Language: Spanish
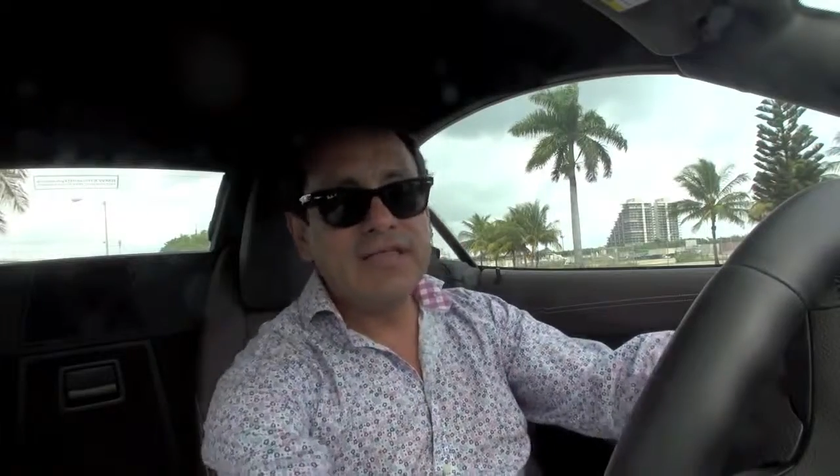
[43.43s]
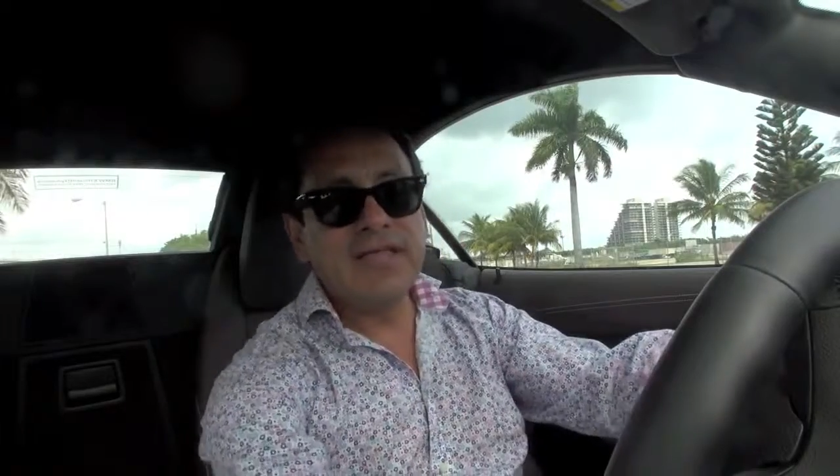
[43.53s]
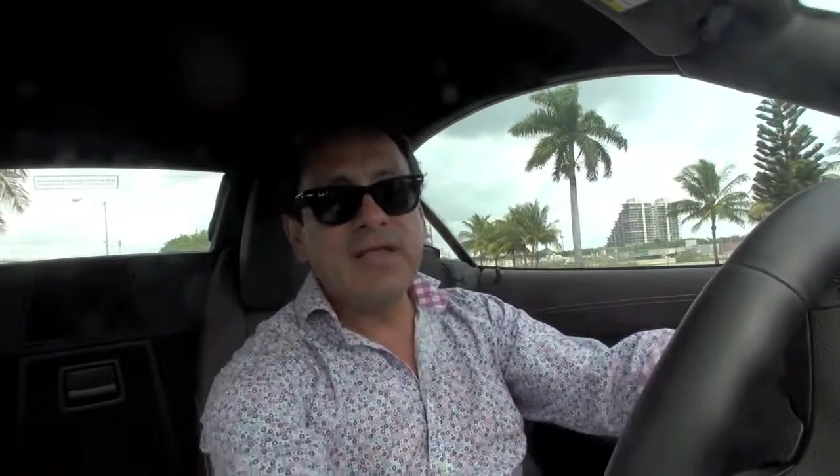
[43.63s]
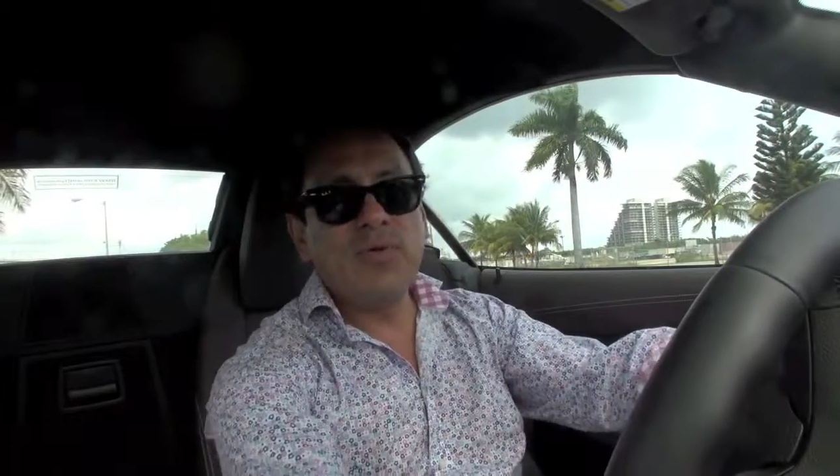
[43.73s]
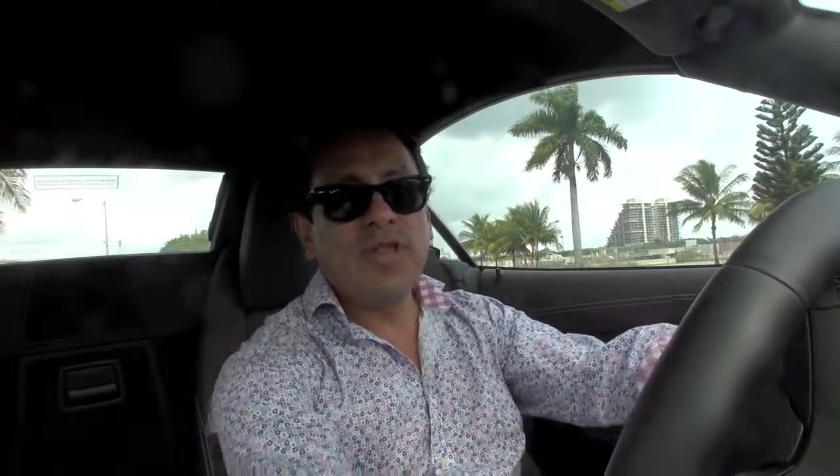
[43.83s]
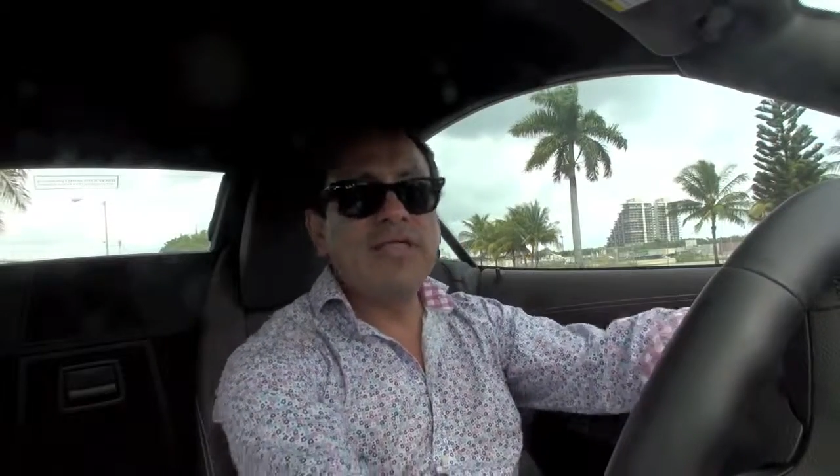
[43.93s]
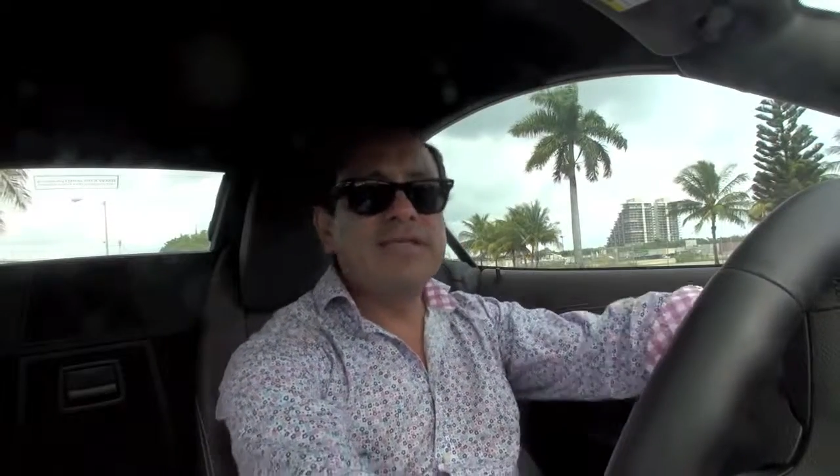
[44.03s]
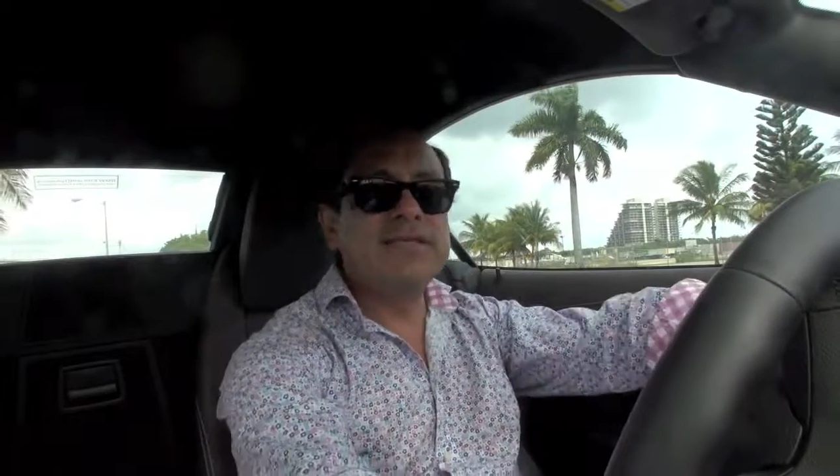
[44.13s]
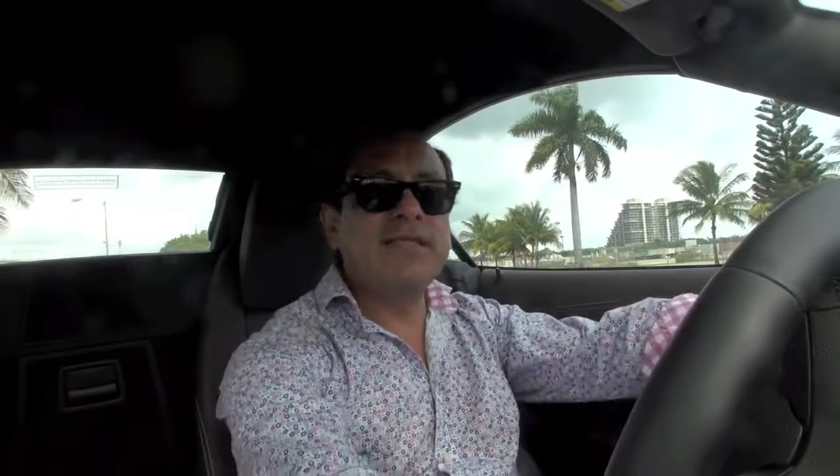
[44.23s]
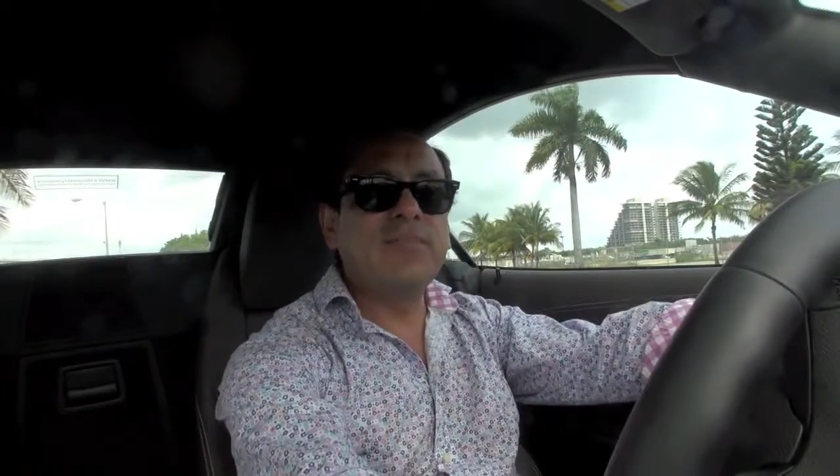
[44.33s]
tenemos la
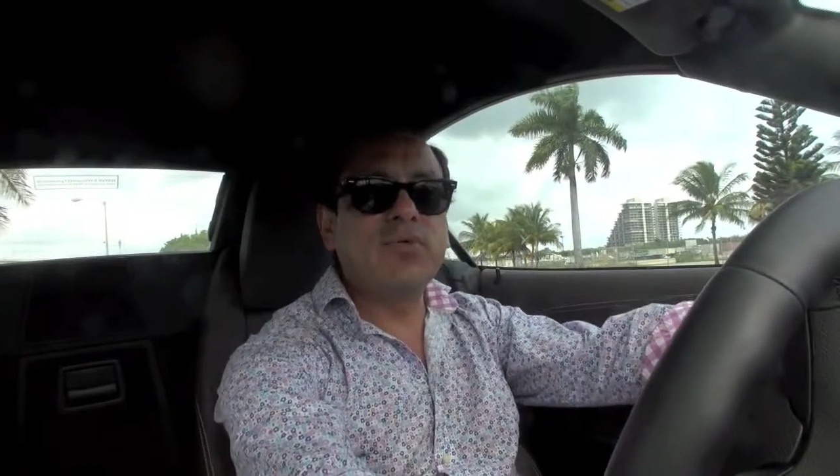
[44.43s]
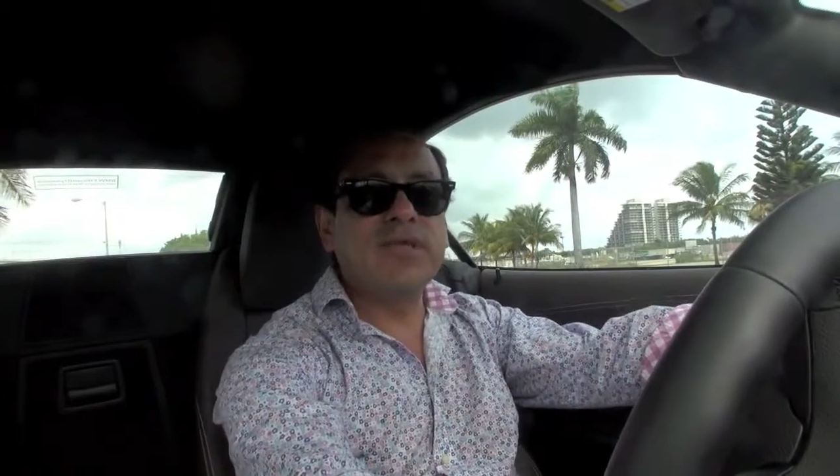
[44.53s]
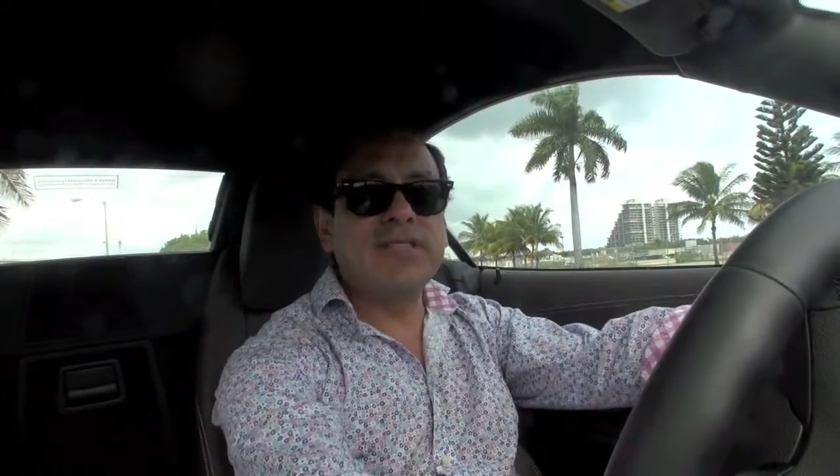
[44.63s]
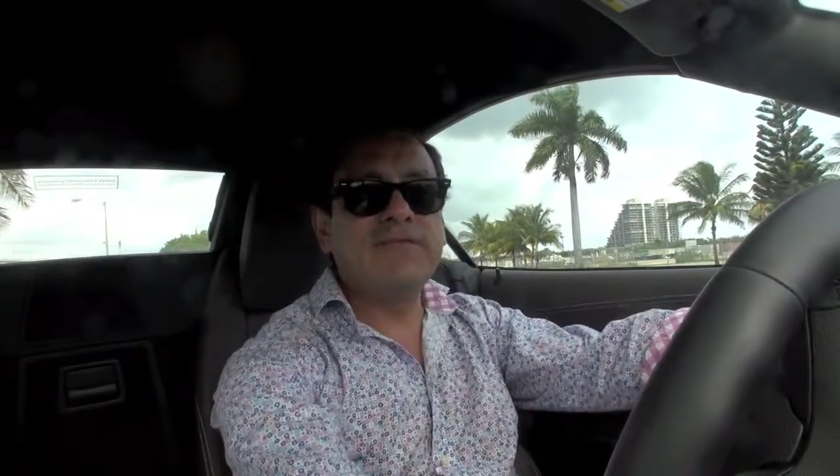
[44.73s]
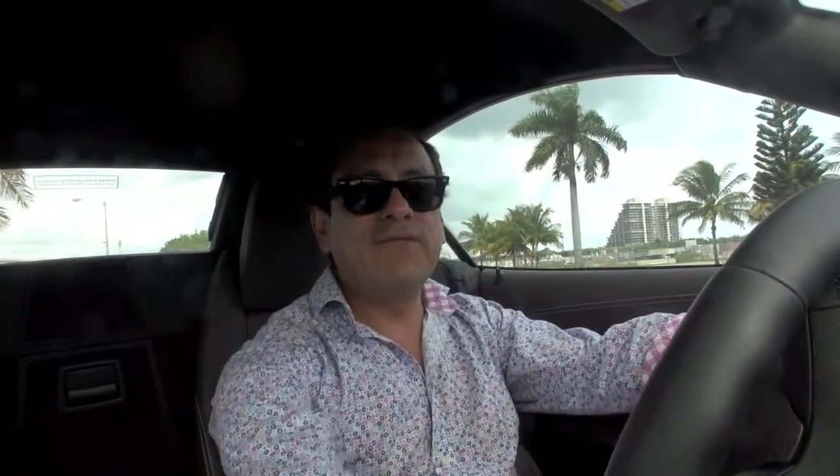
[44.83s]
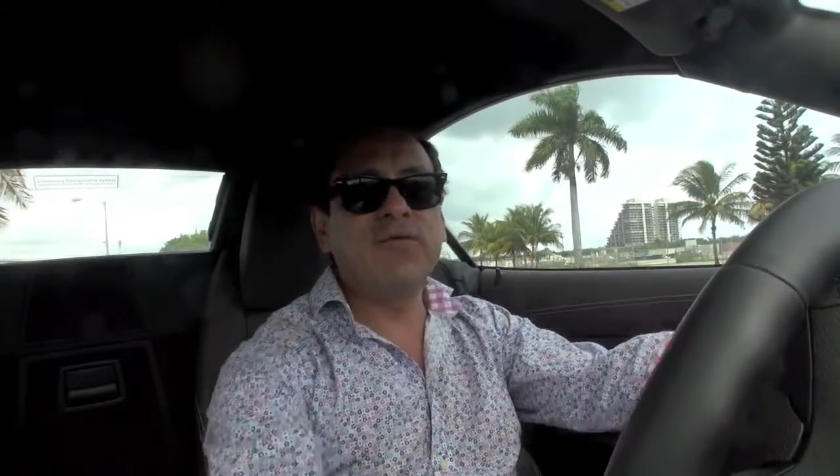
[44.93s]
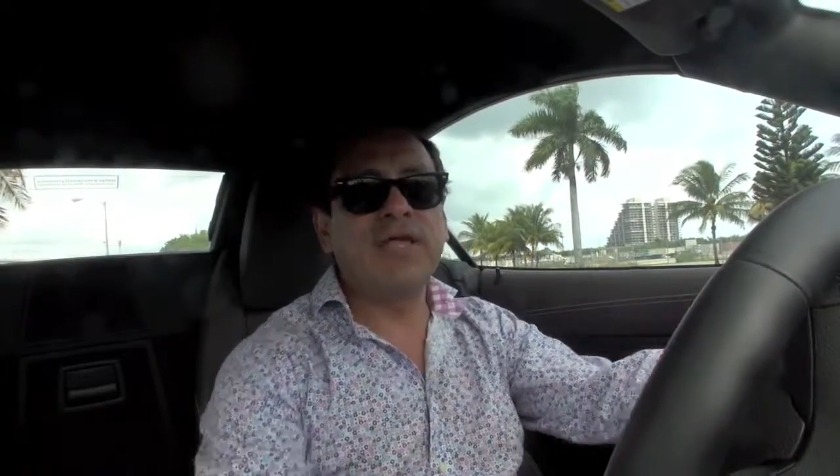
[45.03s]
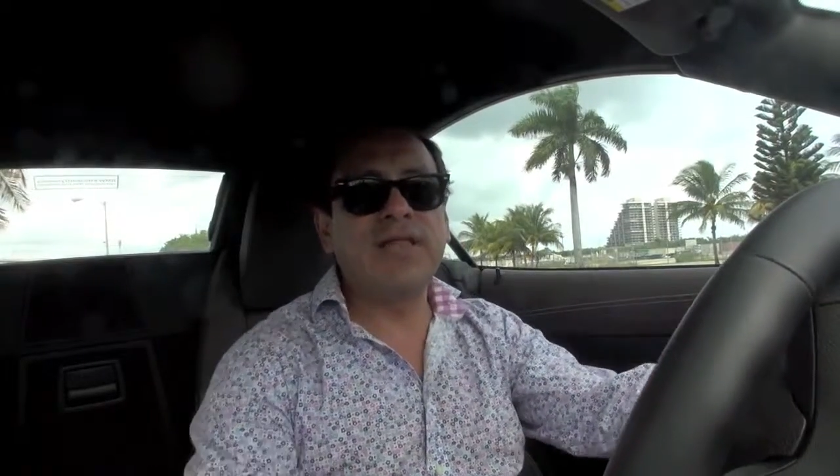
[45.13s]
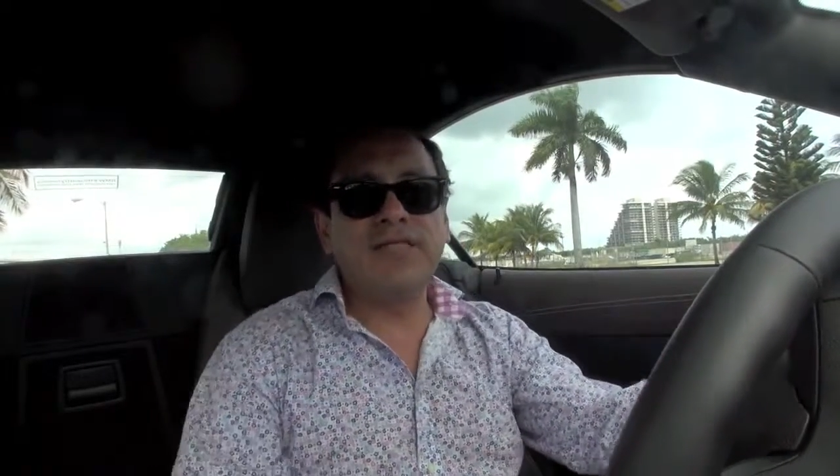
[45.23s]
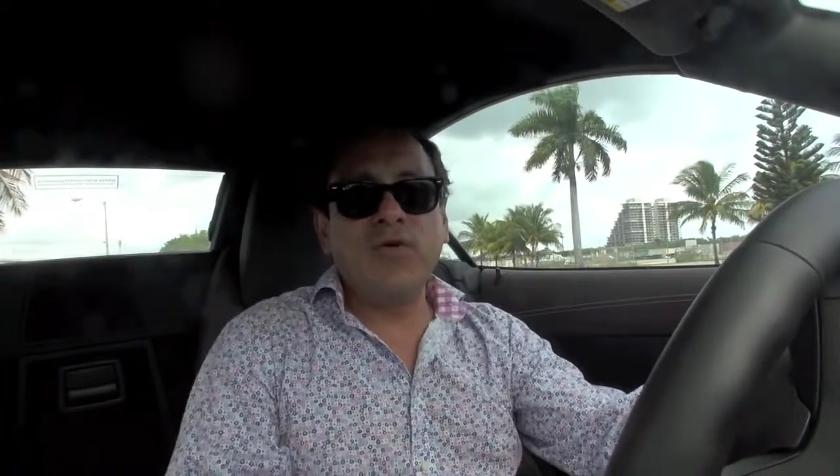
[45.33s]
dicha de poder
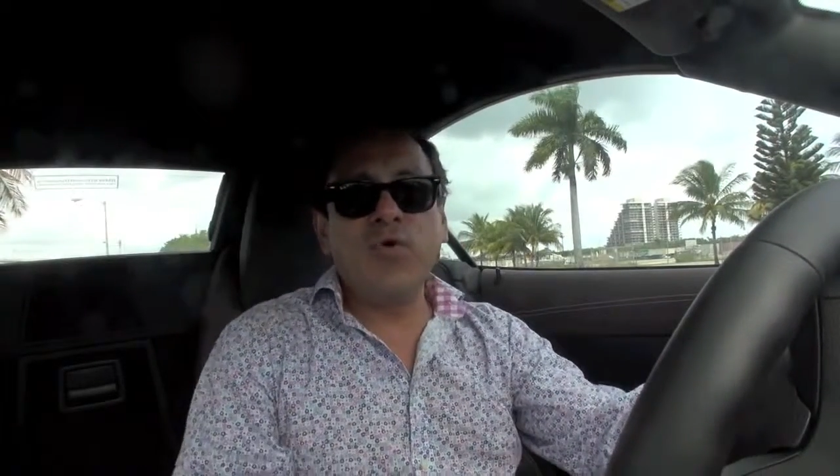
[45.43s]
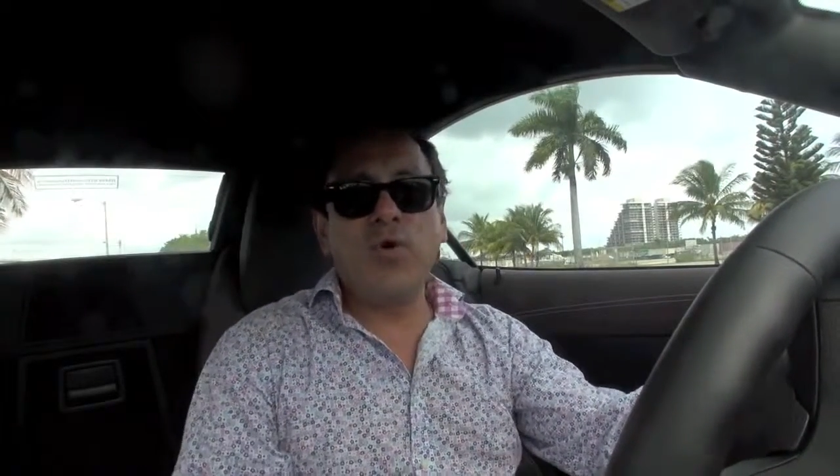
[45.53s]
disfrutar de un